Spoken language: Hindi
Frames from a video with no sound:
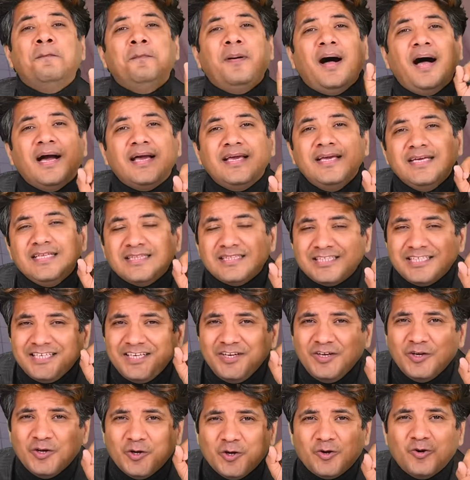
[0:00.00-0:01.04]
बाकी
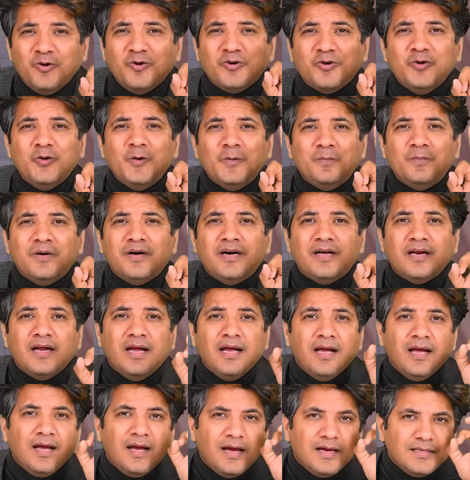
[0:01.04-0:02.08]
तीन लोगों के ऊपर
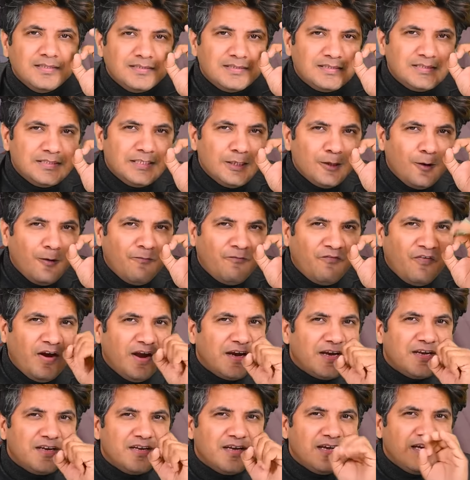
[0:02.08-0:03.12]
जीरो
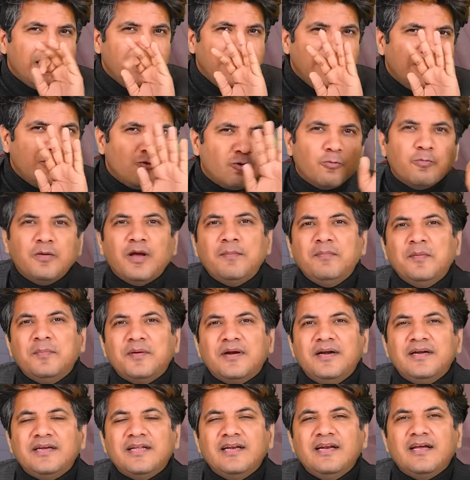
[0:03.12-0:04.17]
फाइन एक रुपया भी
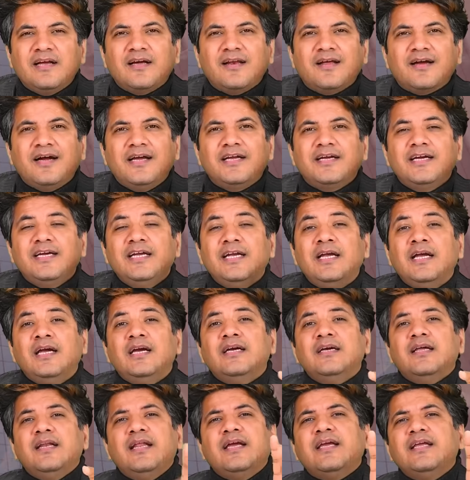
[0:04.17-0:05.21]
पेनल्टी लगाई गई
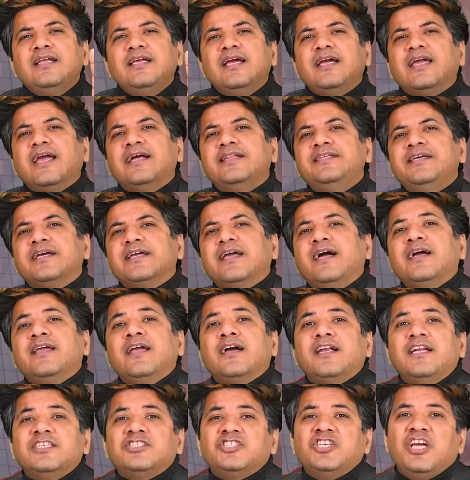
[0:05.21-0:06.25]
लेकिन ये कह दिया गया कि
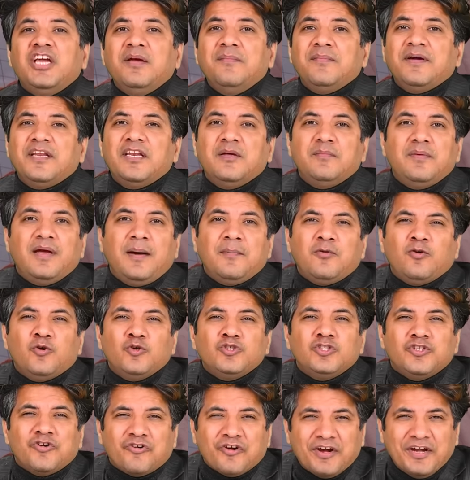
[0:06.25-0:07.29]
अगले छह महीने में आपको
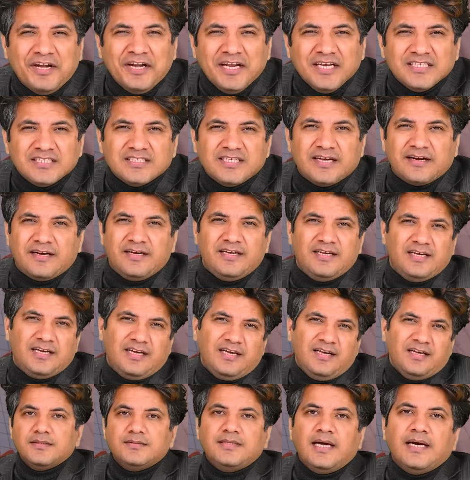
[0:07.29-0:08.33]
कुछ ट्रेनिंग्स करनी है
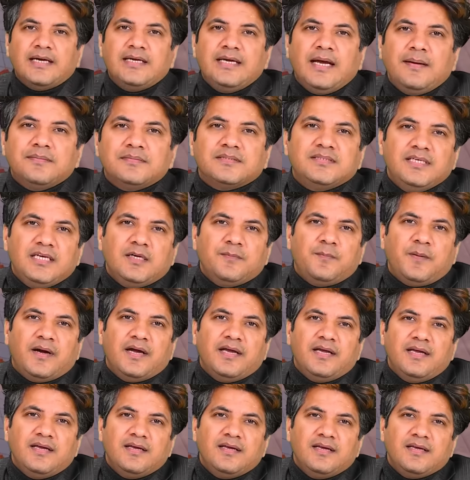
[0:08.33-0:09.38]
ताकि आप सीख
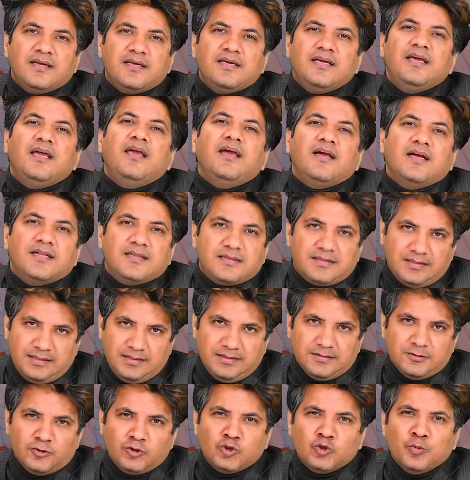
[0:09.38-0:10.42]
पाए कि ये गलती
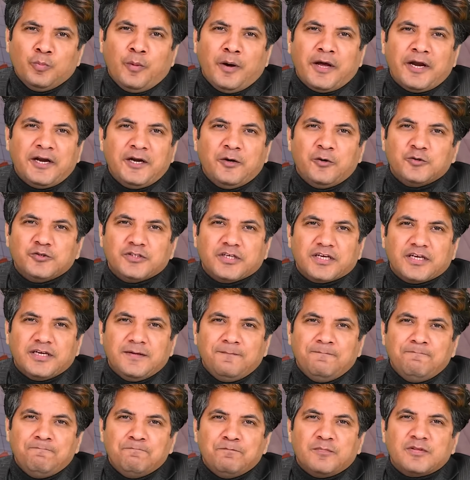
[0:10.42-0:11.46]
दोबारा ना हो सके
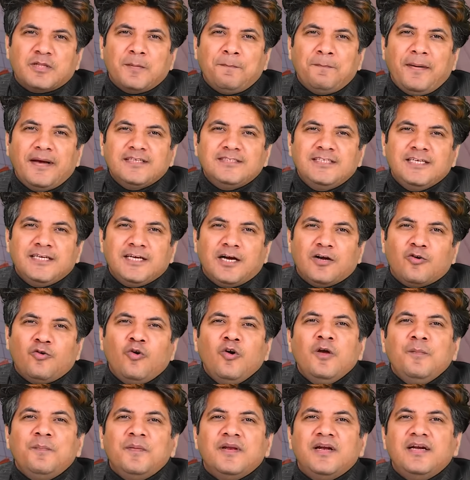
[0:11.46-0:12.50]
मतलब पैसे का कोई
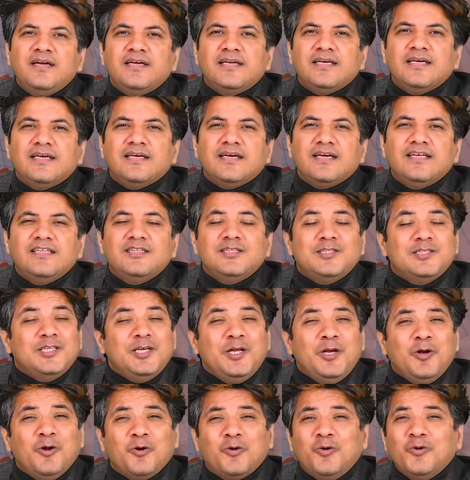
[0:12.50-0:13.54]
पेनल्टी इन तीन
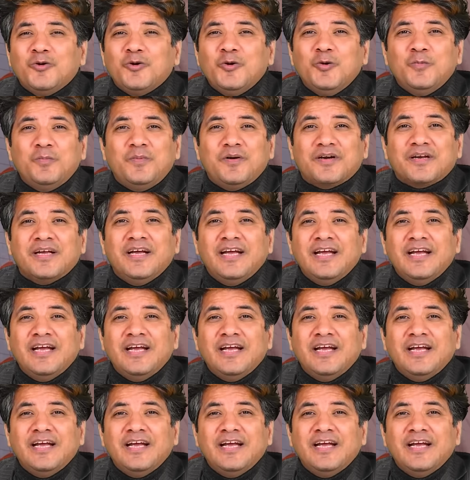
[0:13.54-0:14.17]
लोगों के ऊपर